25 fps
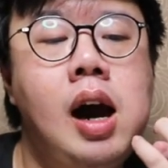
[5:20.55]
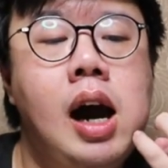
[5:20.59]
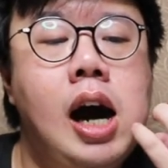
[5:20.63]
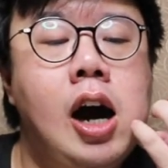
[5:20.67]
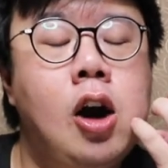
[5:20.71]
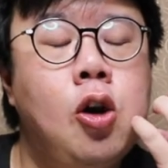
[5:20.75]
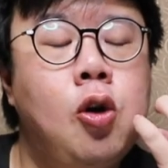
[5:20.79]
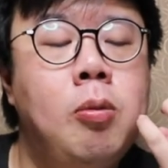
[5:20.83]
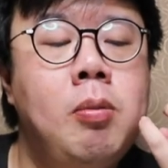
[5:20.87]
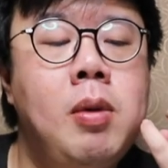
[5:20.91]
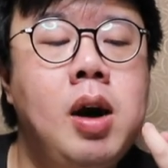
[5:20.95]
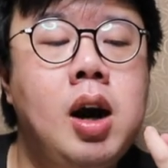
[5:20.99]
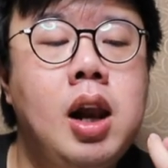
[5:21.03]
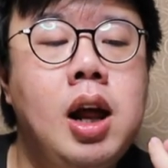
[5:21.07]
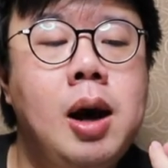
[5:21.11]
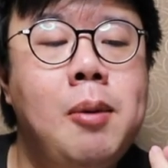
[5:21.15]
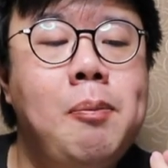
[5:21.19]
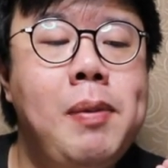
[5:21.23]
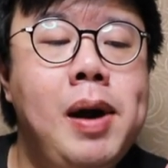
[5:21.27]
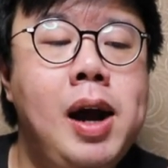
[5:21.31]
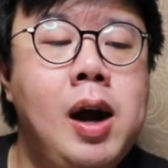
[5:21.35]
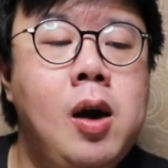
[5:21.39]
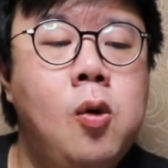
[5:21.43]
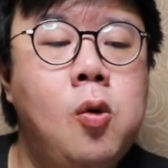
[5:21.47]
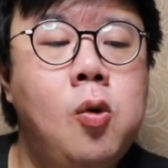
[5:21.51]
aroma
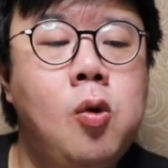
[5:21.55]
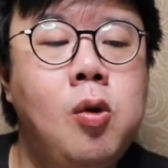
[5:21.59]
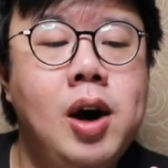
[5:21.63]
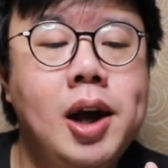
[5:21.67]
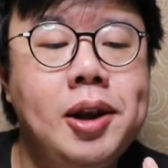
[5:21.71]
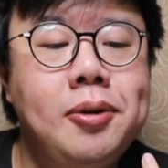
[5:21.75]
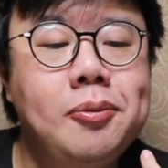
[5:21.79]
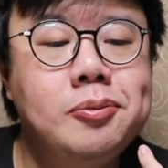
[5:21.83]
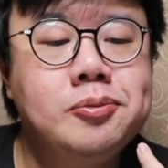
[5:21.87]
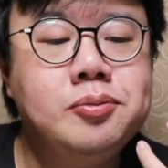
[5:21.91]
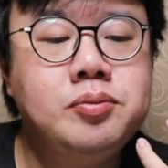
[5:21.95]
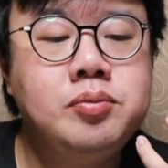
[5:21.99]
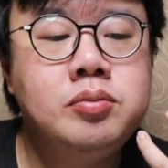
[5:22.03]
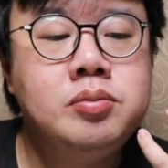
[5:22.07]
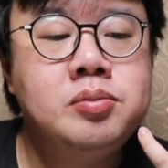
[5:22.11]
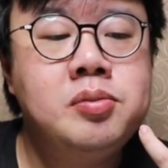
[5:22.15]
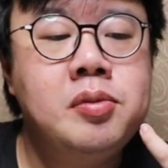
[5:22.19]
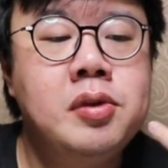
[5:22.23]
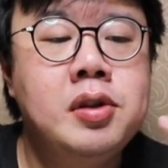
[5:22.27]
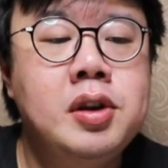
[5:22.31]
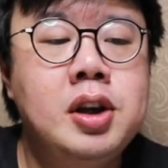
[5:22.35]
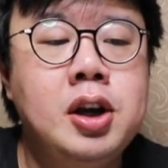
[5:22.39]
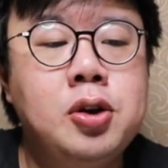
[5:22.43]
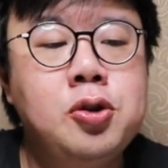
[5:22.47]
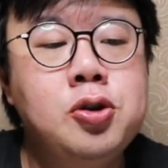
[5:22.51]
kelapa yang kuat
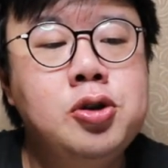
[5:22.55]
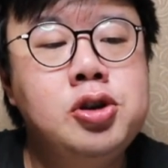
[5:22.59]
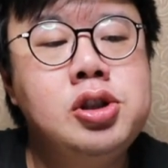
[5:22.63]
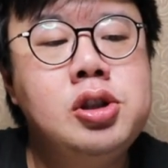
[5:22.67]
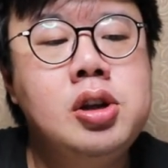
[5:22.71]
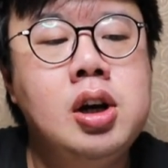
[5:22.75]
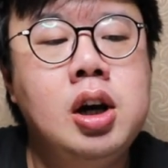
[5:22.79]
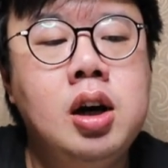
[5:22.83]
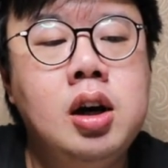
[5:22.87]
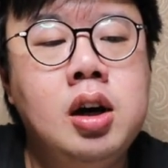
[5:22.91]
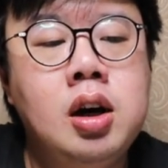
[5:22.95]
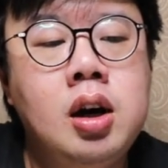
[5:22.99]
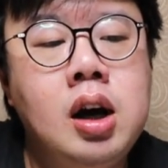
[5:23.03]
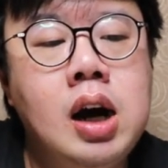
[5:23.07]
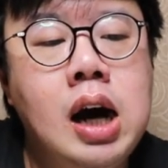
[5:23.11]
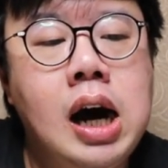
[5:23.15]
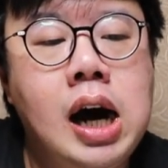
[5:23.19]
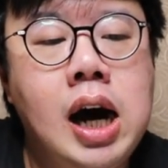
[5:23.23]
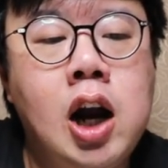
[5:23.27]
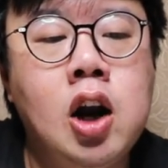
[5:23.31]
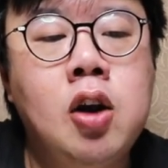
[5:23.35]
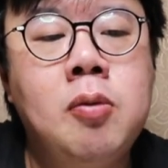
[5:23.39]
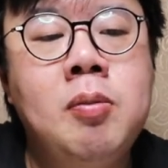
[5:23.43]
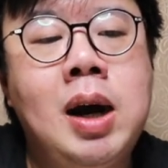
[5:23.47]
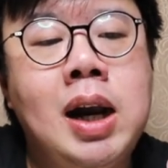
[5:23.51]
terus uh,
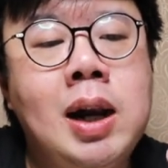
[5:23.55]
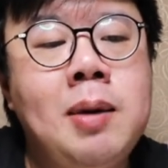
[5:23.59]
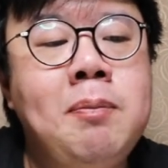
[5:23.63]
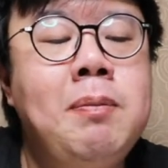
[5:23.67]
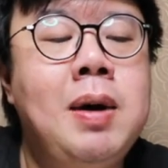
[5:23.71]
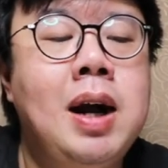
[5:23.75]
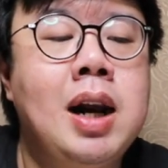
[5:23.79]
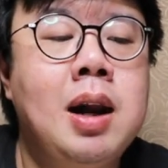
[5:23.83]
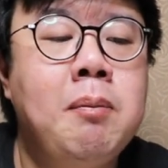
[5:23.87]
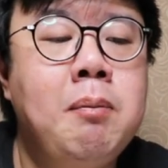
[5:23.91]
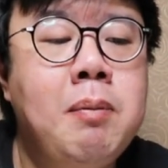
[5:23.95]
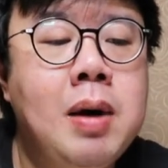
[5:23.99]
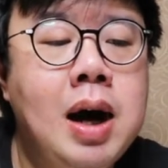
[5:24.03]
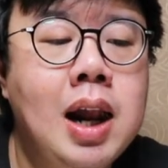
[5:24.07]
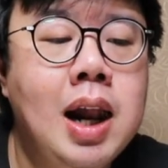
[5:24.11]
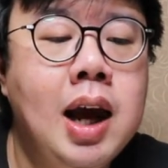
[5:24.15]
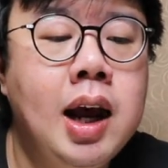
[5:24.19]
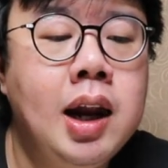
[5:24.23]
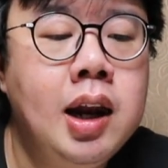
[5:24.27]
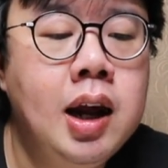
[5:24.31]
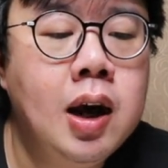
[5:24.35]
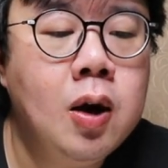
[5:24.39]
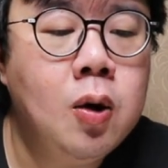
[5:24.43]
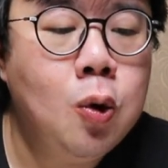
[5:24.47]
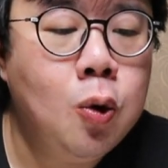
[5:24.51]
aroma rempah-rempah
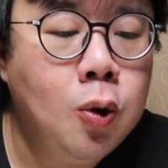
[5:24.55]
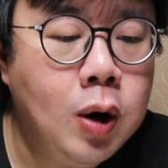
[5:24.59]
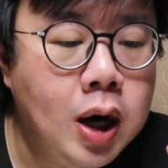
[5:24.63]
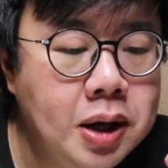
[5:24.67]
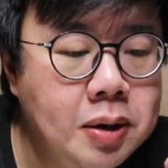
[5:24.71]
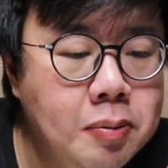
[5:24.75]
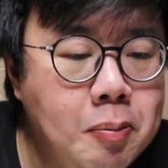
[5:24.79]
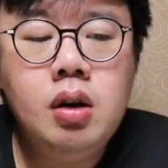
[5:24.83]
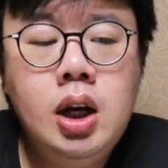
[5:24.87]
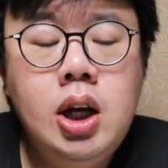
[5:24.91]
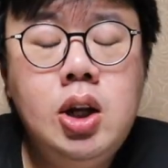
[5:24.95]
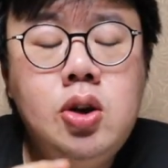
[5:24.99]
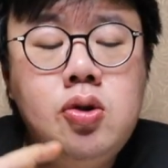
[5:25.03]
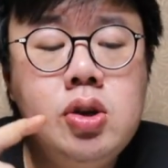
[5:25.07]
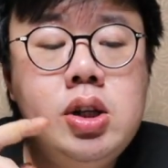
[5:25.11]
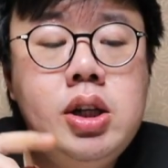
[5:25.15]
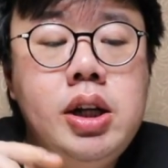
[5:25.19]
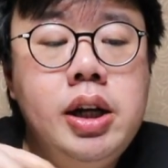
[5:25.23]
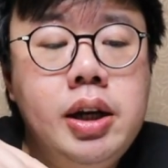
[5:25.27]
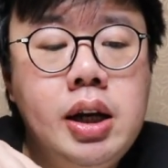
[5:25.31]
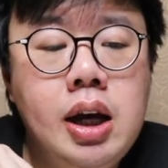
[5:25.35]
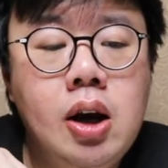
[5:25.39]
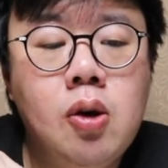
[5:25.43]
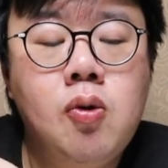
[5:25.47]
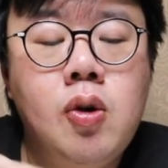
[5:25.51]
lain yang kuat gitu
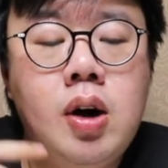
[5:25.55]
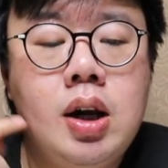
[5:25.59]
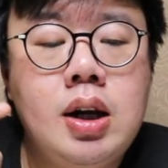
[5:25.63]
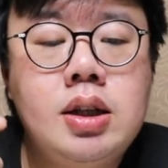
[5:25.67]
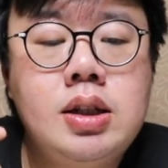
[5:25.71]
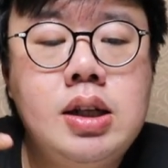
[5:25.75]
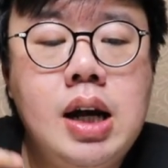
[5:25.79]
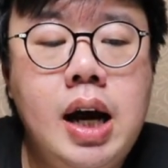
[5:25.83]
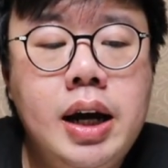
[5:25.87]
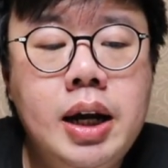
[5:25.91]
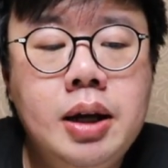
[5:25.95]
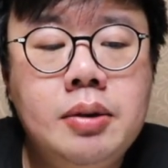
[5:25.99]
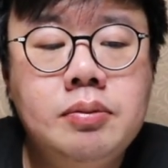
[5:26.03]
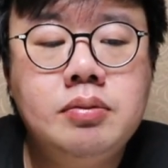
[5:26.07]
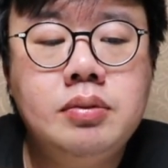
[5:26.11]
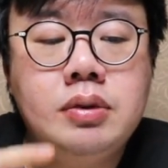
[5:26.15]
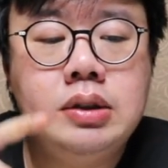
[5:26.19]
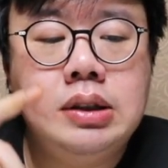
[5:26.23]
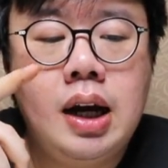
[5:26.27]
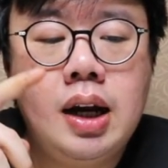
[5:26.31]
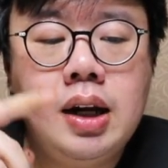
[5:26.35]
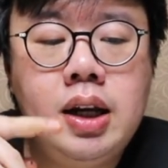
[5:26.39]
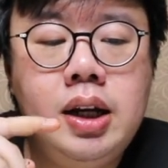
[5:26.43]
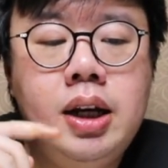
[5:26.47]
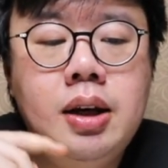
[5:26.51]
sih yang gue rasain
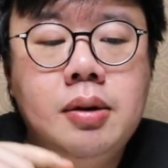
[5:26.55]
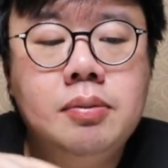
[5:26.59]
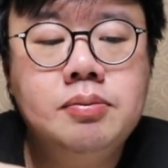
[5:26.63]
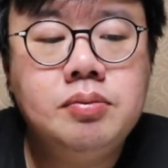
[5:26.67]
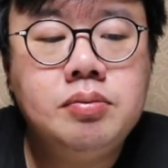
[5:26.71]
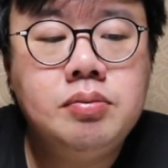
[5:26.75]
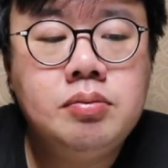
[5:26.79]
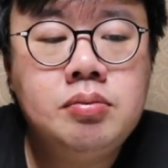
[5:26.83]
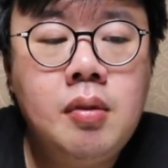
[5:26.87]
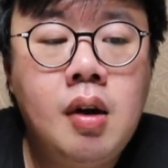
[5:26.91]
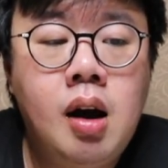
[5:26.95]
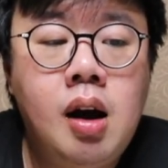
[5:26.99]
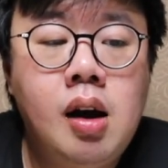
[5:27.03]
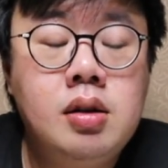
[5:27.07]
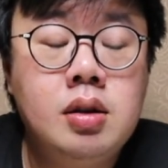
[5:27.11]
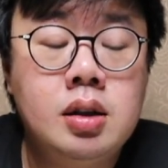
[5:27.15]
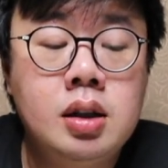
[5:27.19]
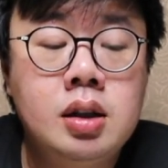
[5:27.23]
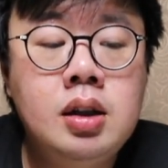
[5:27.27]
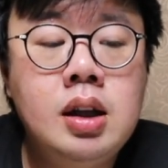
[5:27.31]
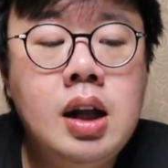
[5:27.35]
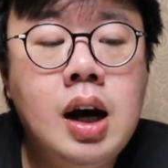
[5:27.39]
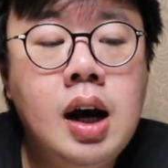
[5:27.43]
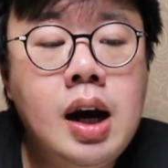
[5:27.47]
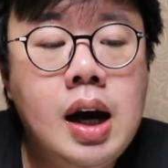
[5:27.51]
dari
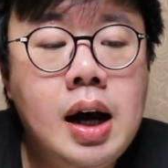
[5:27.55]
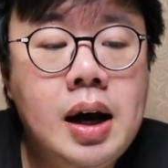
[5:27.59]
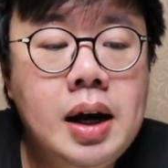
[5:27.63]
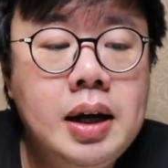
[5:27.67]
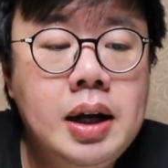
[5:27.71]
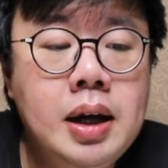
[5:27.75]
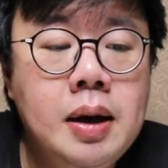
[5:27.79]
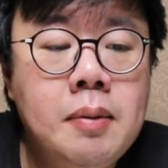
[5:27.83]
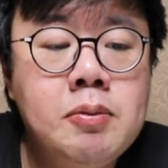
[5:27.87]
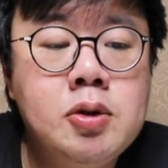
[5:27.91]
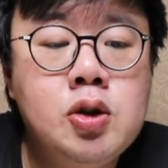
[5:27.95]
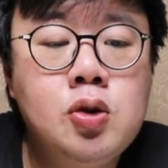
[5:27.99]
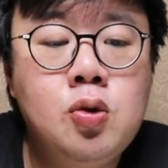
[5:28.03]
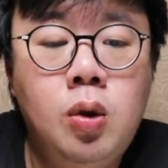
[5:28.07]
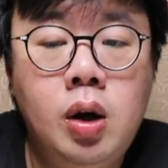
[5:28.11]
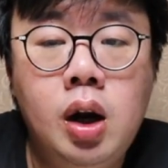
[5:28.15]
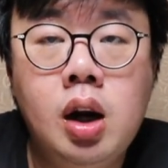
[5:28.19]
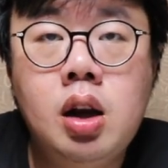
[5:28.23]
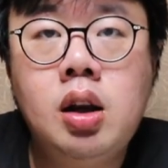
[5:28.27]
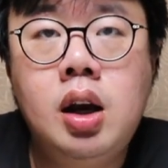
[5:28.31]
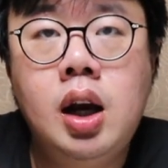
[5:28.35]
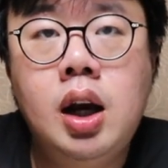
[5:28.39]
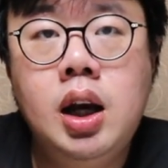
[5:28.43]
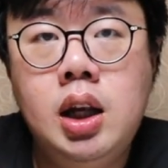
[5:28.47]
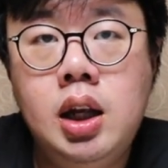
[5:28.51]
rendang ayam
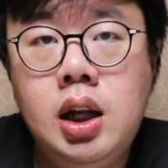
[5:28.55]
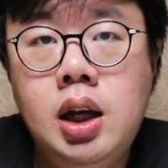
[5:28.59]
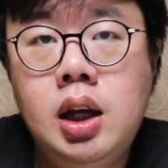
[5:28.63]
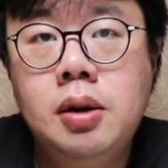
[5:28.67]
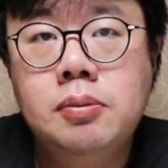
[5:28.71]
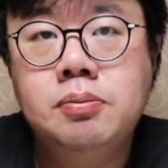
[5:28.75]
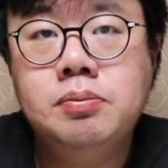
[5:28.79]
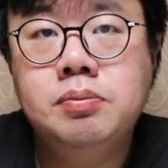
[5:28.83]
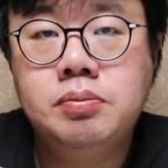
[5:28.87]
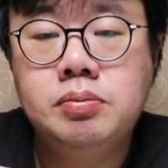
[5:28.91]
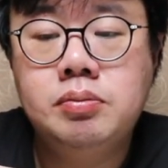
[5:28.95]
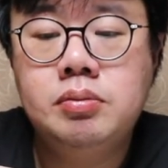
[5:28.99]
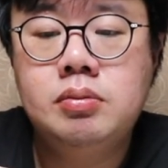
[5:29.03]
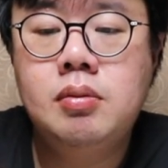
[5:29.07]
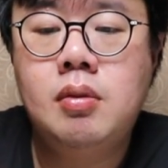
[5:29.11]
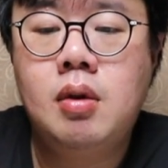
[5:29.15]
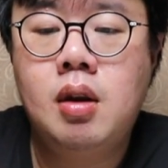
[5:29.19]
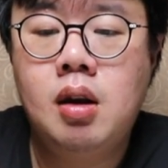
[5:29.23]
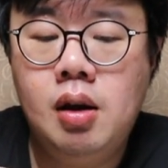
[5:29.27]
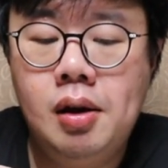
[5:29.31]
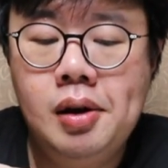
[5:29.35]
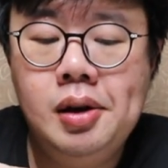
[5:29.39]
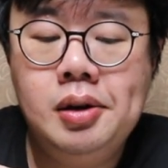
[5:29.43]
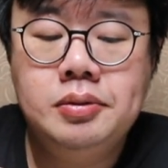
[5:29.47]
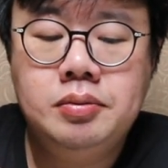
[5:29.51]
suwirnya ini
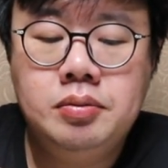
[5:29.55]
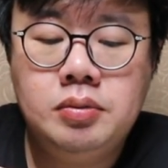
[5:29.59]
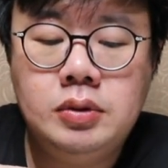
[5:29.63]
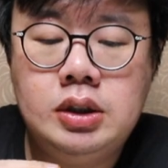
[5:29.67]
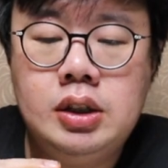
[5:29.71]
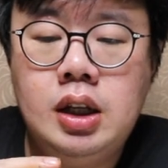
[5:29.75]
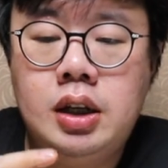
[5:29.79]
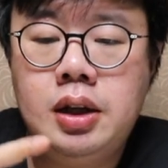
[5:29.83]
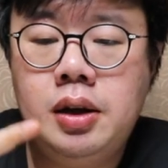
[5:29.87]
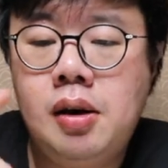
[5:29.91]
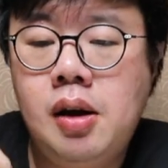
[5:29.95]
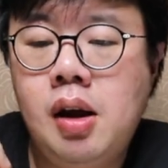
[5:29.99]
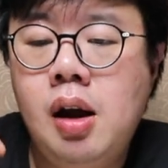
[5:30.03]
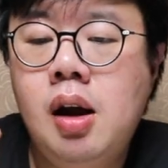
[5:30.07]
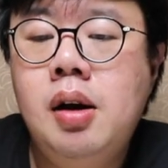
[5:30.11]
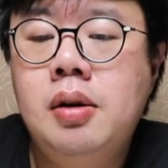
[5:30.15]
ini